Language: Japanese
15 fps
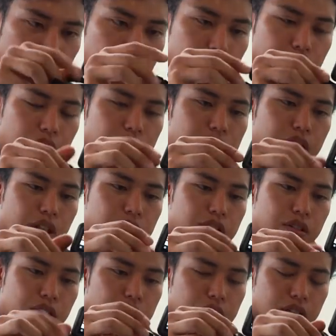あいけるいけ
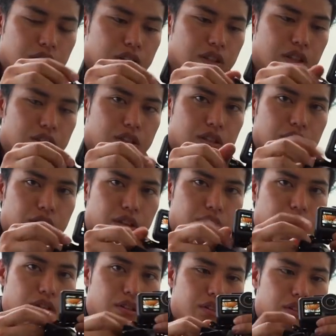る全然いけ
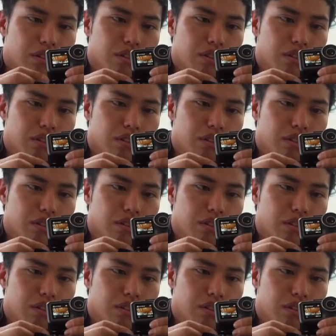る